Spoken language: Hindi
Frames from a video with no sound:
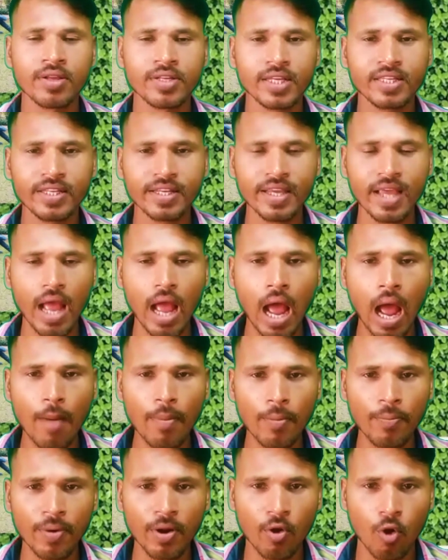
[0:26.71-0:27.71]
जैसे कि
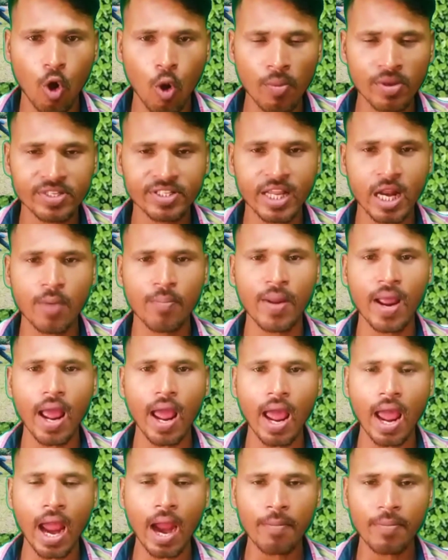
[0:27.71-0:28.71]
आप अपने होम स्क्रीन पे
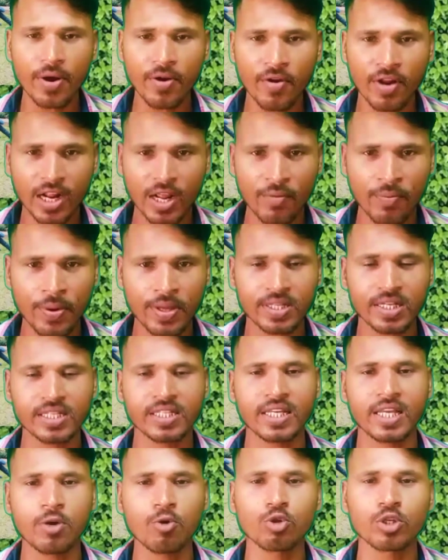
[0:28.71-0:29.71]
ऐप डेवर का
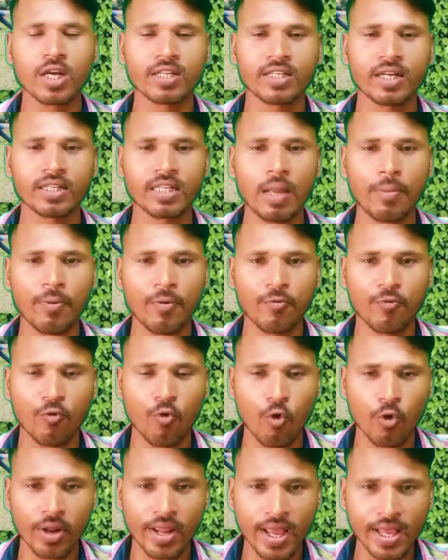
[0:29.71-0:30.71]
फीचर्स यूज कर सकते हैं अपने फोन